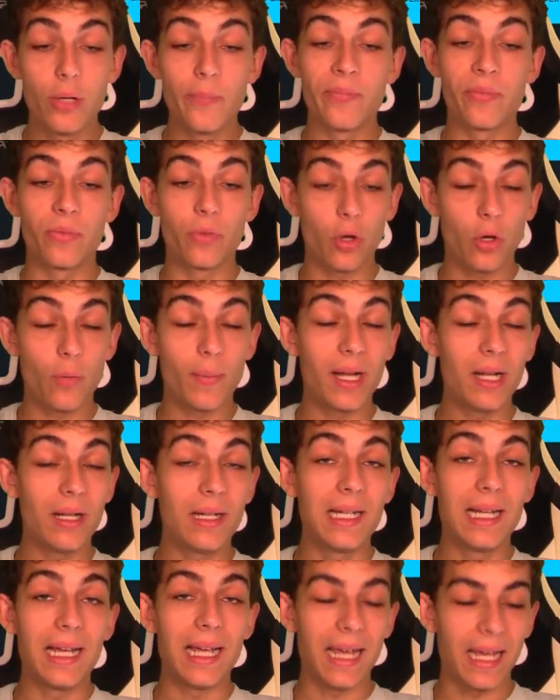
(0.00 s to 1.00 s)
nochmal
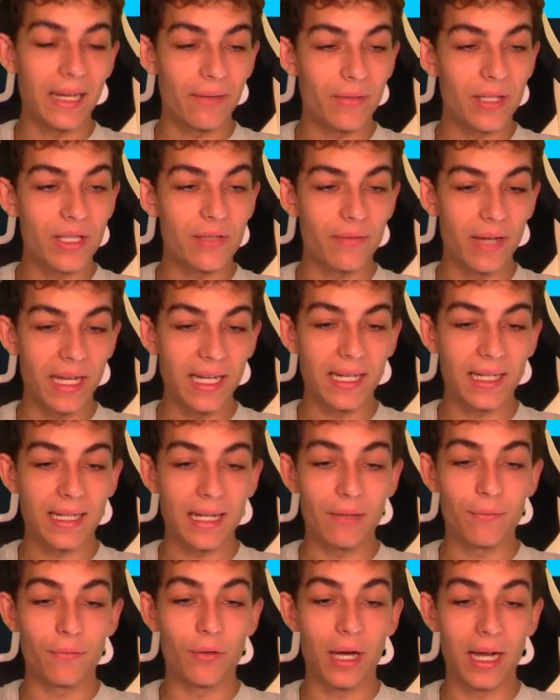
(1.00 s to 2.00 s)
etwas verändert
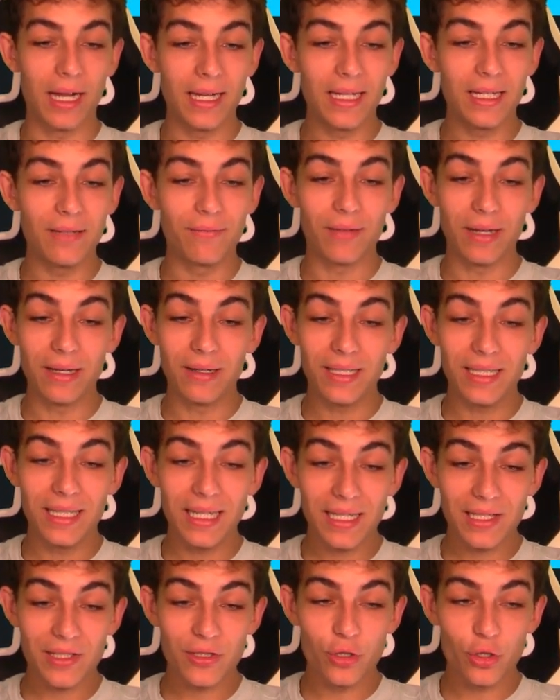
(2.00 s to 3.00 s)
hat, vor allen Dingen, wenn die
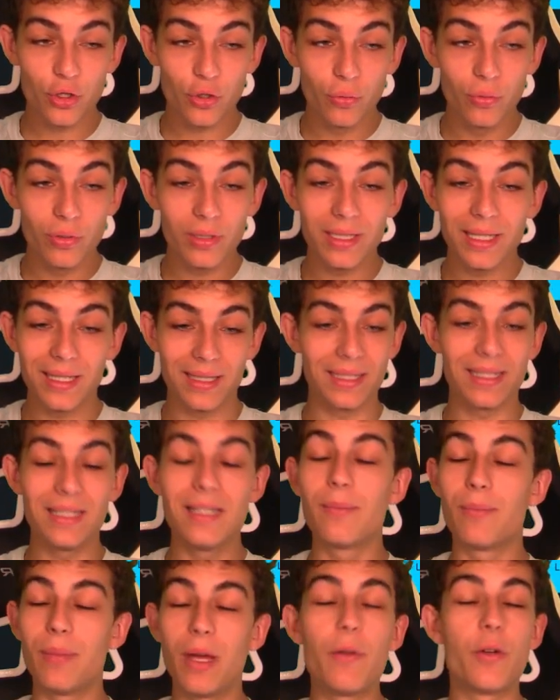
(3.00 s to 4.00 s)
nächsten Stunden jetzt
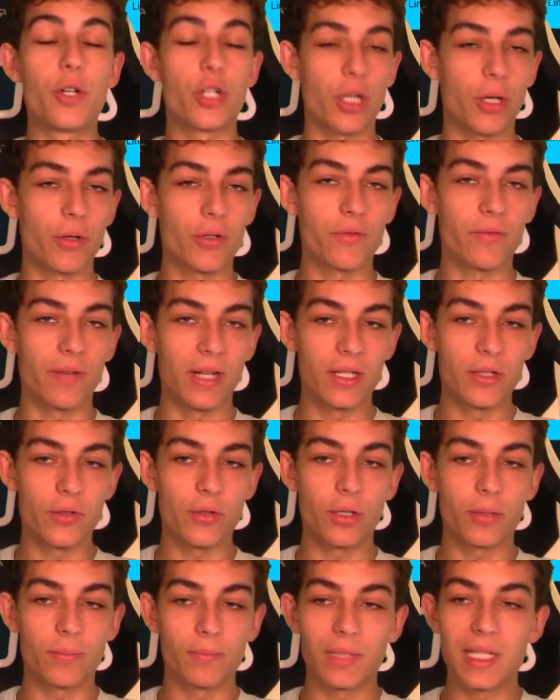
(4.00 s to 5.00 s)
hier bearish ausfallen
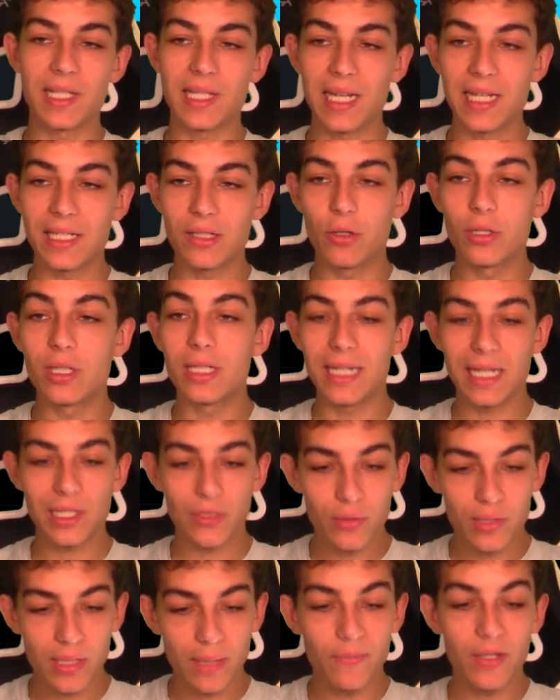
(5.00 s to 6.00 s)
sollten. Das heißt, Leute, lasst
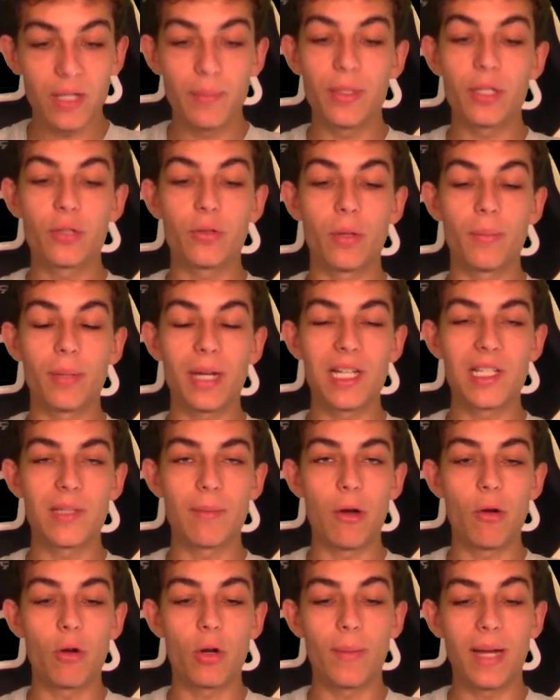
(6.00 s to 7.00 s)
uns einfach den Bitcoin-Preis im
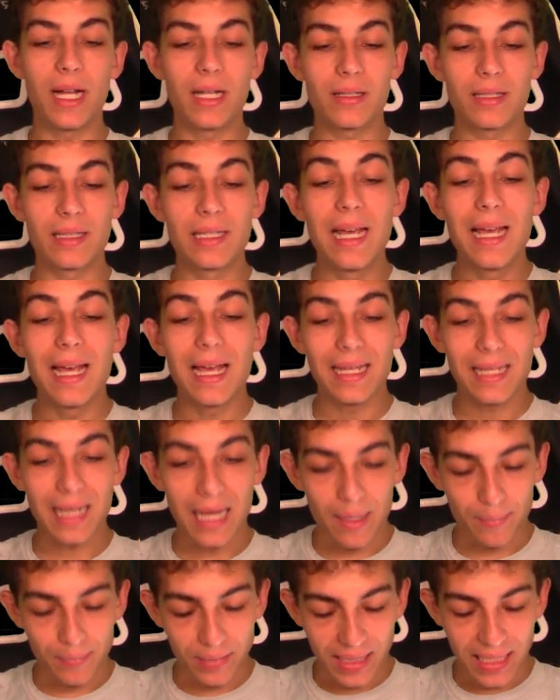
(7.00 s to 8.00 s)
Auge behalten.
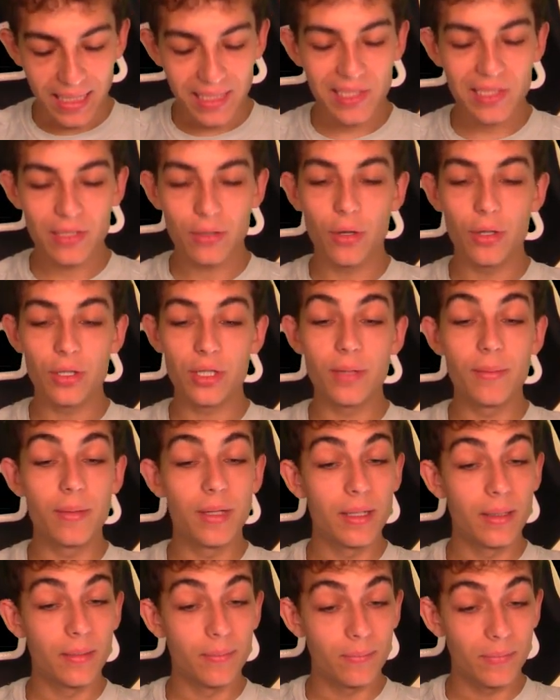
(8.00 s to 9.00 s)
Ab jetzt, Leute,
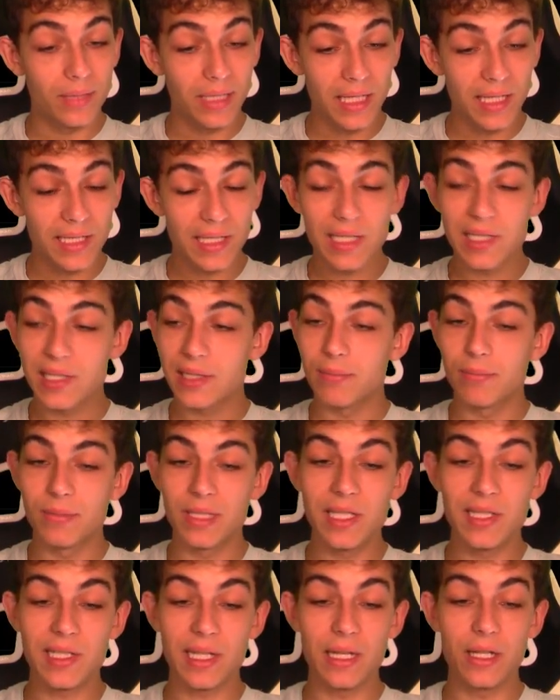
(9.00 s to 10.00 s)
dieses
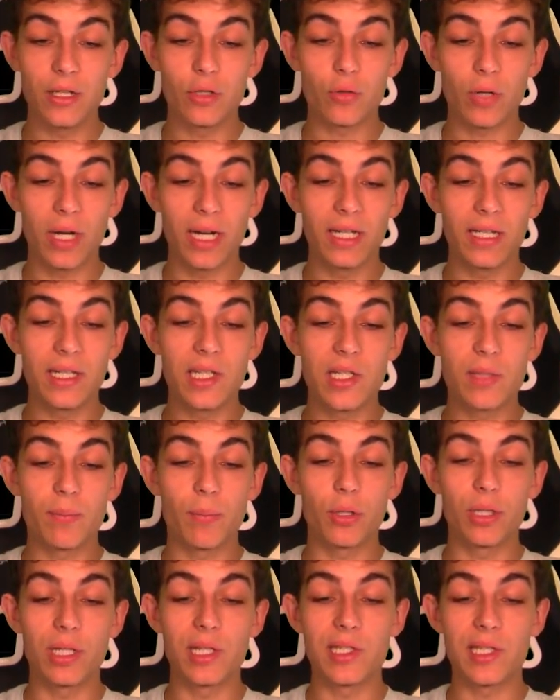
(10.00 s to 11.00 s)
Descending Triangle, dieses
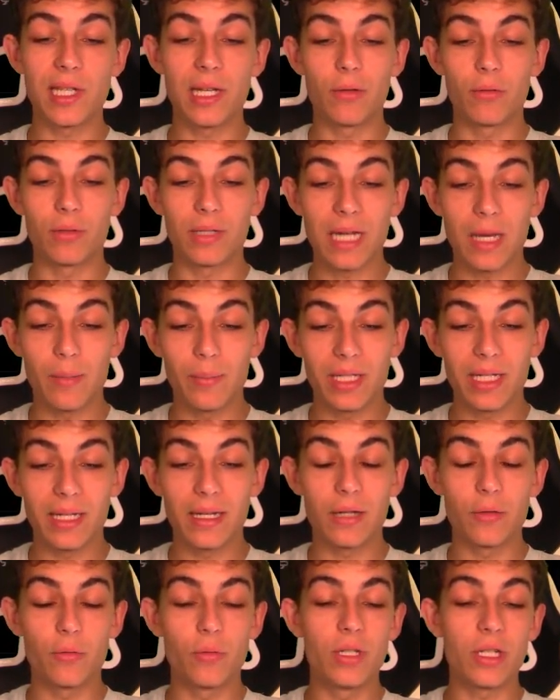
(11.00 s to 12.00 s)
potenzielle und damit dann
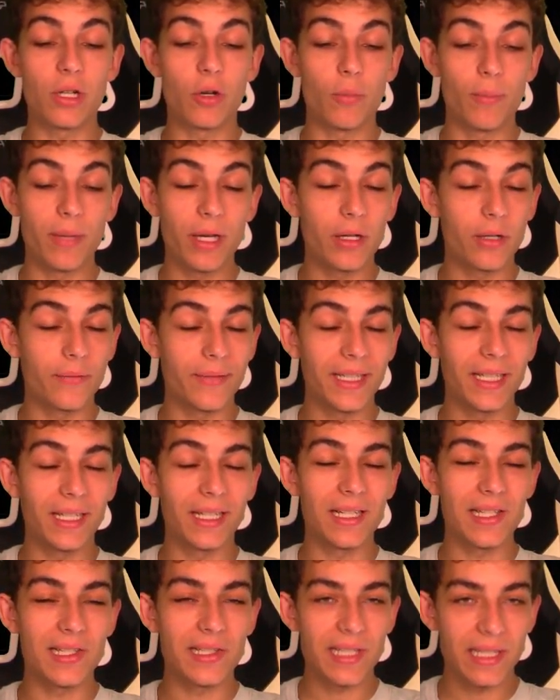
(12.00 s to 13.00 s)
natürlich auch mehr oder weniger
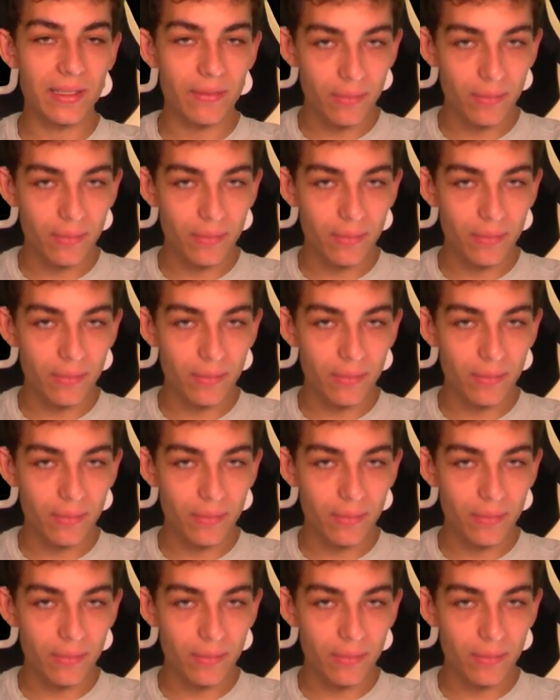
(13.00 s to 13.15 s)
dieses